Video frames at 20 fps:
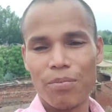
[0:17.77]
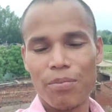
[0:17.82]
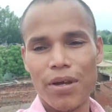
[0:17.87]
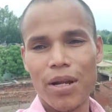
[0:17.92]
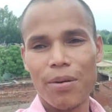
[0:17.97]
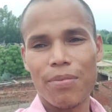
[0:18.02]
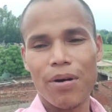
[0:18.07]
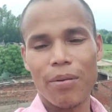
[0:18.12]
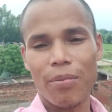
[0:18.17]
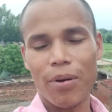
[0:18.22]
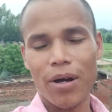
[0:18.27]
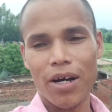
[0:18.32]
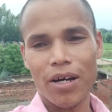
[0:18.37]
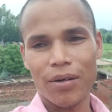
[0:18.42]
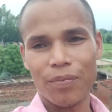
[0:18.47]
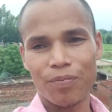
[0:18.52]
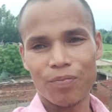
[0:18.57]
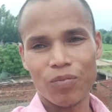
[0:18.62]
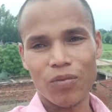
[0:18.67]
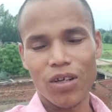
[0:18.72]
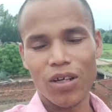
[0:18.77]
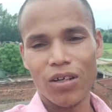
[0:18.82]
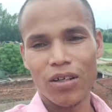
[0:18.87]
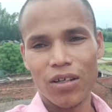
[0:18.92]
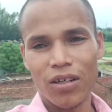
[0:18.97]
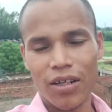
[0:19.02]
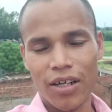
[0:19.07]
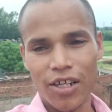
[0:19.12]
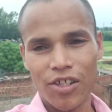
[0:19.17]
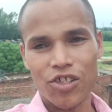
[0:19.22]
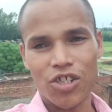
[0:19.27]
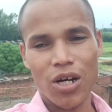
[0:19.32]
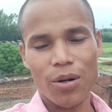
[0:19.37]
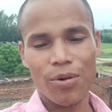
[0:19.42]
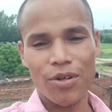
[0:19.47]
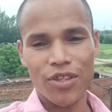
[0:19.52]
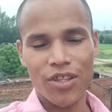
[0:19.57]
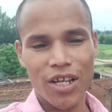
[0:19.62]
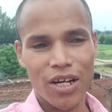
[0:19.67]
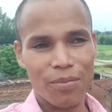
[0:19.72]
मेरे पापा
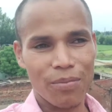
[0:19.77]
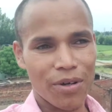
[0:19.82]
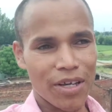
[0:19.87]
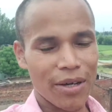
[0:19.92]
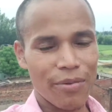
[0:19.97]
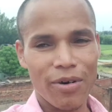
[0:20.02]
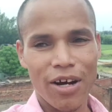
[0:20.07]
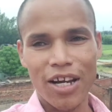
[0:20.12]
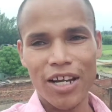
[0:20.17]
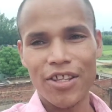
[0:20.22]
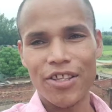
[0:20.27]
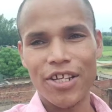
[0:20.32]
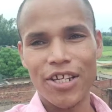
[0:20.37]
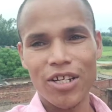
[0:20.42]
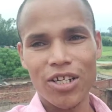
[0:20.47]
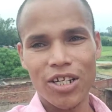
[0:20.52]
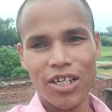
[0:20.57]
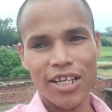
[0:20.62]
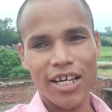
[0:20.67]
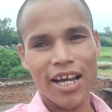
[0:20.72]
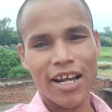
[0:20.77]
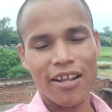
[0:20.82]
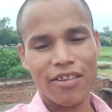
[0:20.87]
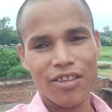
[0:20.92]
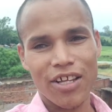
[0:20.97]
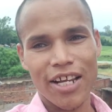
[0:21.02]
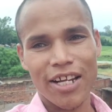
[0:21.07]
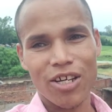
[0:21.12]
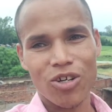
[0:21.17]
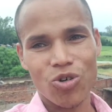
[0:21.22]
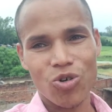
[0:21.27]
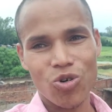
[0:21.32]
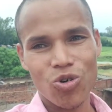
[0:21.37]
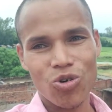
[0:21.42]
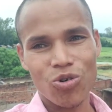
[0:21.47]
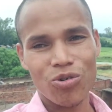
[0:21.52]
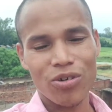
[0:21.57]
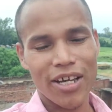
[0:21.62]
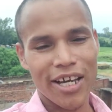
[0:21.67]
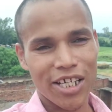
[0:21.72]
रक्षाबंधन के वाले दिन 11 तारीख को
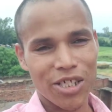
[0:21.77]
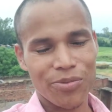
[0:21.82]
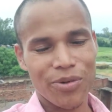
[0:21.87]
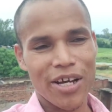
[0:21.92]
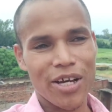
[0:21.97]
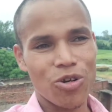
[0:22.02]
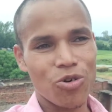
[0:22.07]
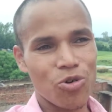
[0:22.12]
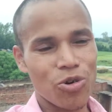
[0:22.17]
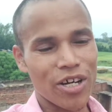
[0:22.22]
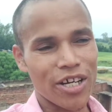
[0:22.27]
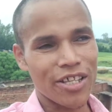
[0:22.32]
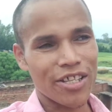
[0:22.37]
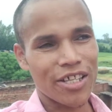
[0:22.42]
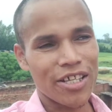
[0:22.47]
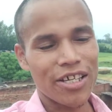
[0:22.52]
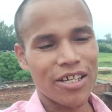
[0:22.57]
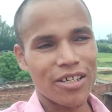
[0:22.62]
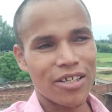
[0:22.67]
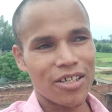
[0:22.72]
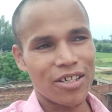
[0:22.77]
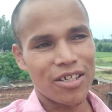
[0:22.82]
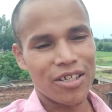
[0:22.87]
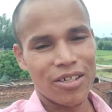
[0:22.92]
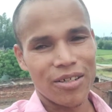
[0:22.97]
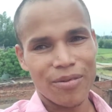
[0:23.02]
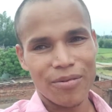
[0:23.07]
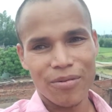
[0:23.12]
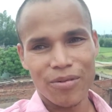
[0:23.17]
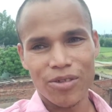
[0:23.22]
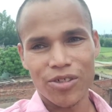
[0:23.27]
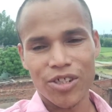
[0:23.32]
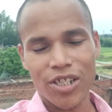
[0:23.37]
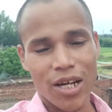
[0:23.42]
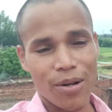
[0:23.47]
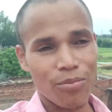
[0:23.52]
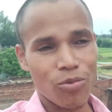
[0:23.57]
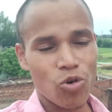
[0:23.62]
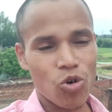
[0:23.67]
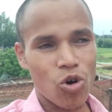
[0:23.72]
एक्सपायर हो गए थे
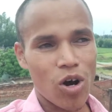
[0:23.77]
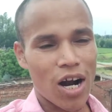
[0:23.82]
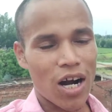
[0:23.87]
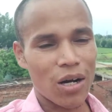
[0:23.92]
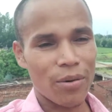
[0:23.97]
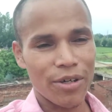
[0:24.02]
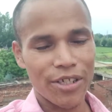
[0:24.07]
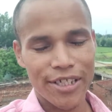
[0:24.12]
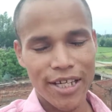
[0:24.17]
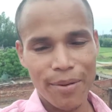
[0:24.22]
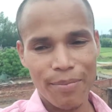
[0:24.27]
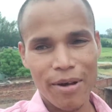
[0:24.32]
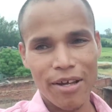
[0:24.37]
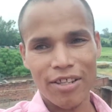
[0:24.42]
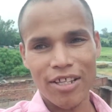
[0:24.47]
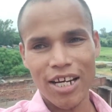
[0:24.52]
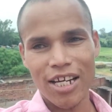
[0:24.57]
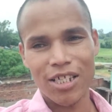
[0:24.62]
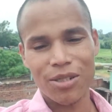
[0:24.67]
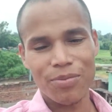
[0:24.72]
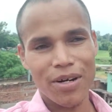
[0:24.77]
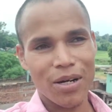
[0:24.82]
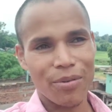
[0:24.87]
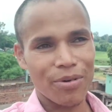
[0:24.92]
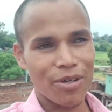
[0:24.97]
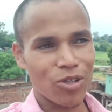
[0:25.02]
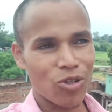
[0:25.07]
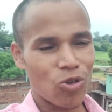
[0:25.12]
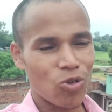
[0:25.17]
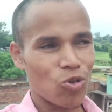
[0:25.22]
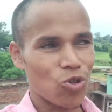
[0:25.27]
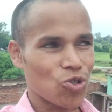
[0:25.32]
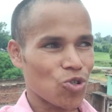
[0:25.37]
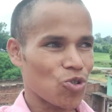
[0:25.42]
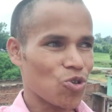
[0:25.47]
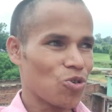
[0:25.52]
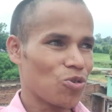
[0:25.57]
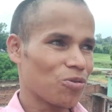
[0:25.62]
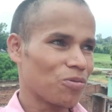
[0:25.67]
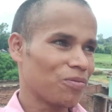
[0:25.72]
शाम को आठ बज के पैंतालीस मिनट पर तो
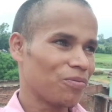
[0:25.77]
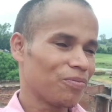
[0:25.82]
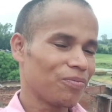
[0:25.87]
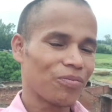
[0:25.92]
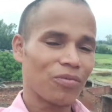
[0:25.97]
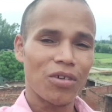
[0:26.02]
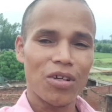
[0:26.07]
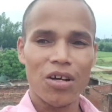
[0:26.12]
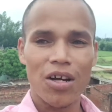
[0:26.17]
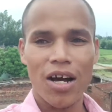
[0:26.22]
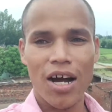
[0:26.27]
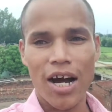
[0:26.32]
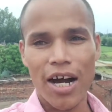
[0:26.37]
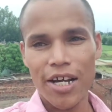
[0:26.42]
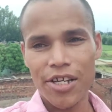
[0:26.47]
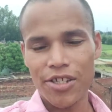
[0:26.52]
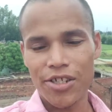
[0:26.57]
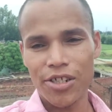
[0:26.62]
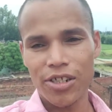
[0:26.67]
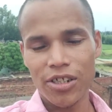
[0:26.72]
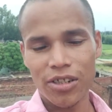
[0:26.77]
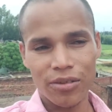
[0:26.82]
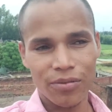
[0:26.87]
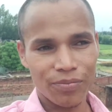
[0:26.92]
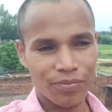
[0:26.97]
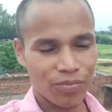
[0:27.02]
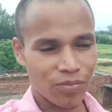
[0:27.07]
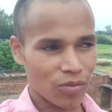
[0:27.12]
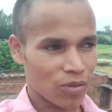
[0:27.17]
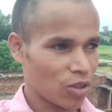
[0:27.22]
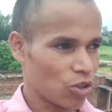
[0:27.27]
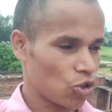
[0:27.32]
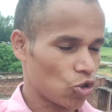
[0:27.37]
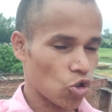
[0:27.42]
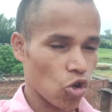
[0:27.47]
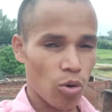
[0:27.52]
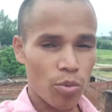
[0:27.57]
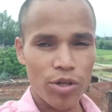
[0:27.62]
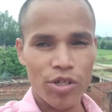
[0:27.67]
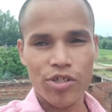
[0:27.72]
दोस्तों आज
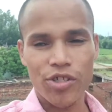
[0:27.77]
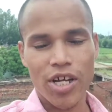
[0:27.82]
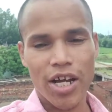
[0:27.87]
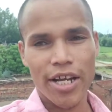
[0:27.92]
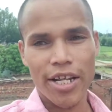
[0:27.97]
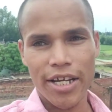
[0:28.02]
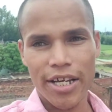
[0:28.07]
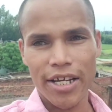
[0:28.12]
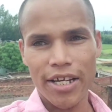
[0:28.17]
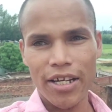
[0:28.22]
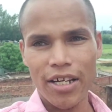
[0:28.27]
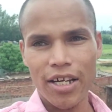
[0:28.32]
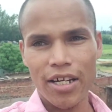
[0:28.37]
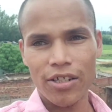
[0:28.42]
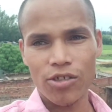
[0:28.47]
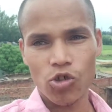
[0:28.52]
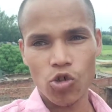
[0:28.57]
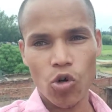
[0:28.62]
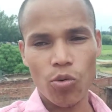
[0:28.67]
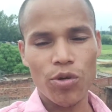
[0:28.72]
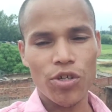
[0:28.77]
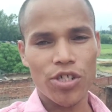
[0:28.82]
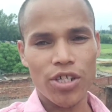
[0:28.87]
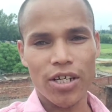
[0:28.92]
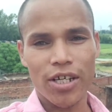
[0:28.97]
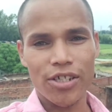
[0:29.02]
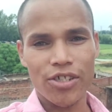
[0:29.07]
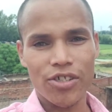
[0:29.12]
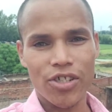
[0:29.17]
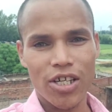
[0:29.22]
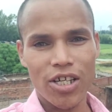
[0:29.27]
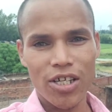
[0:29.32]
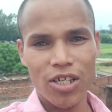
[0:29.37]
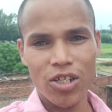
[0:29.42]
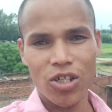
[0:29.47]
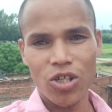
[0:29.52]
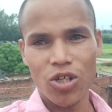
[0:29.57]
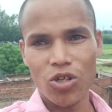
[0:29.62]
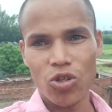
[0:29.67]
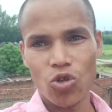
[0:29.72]
24 तारीख है 24 अगस्त है
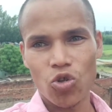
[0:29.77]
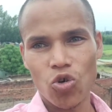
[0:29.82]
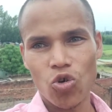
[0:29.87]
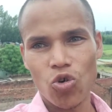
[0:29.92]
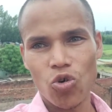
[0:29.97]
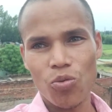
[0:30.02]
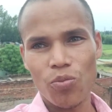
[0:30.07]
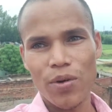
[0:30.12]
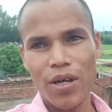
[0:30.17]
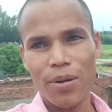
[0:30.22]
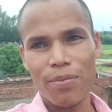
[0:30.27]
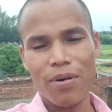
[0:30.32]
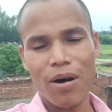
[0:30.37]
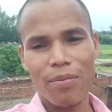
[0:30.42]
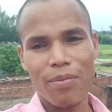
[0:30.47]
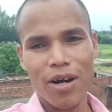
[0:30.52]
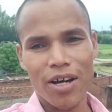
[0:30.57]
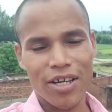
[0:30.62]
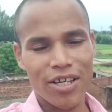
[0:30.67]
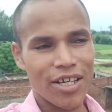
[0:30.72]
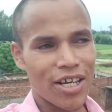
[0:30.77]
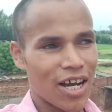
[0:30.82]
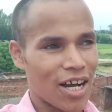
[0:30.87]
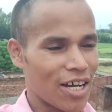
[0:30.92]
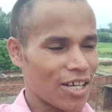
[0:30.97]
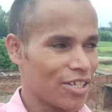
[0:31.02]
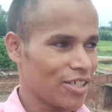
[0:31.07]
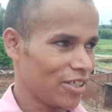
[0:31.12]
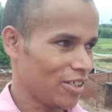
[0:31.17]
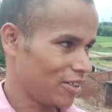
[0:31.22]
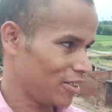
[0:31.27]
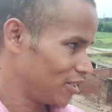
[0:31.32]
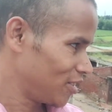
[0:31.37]
तो मेरे पापा की आज